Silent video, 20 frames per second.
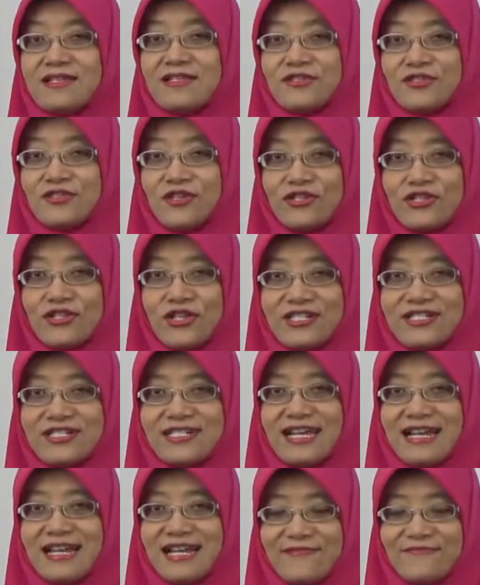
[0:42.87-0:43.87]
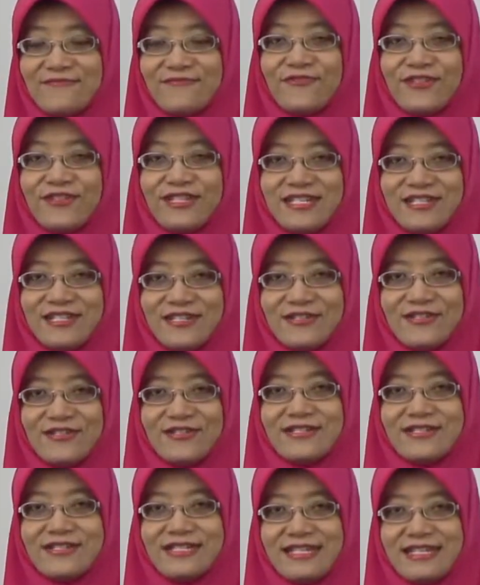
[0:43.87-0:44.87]
tonton dalam
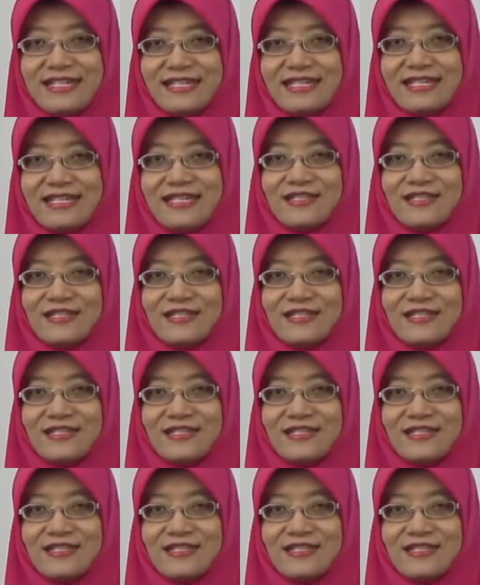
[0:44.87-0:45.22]
video ini,